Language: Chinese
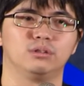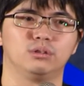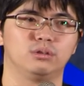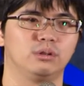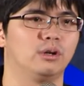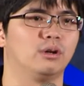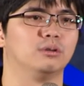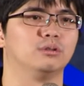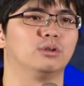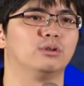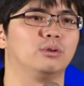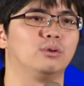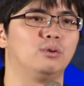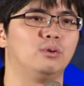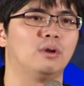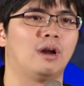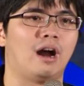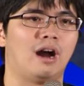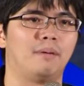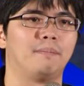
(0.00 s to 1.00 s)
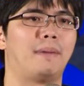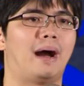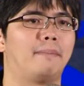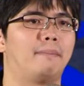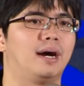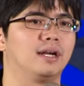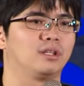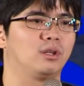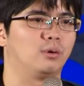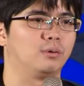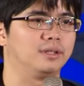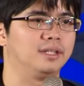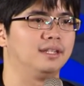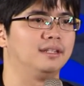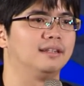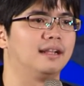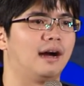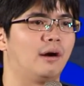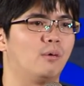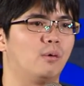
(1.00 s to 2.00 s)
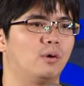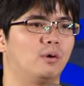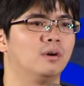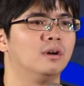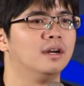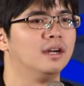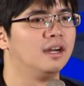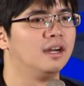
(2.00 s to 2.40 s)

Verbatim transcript: 最后终于好，爸妈同意让我